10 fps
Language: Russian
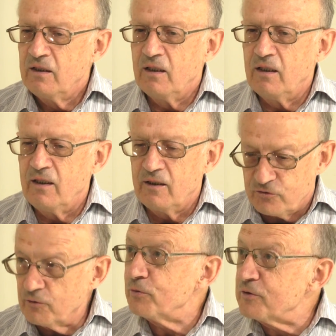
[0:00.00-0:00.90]
э,
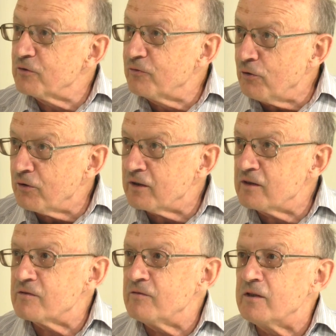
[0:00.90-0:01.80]
что Путин вор,
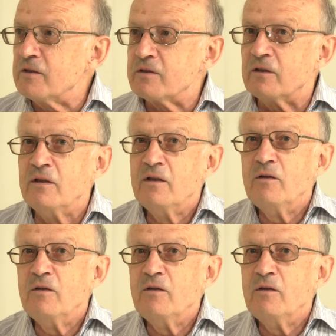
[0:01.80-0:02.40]
извините,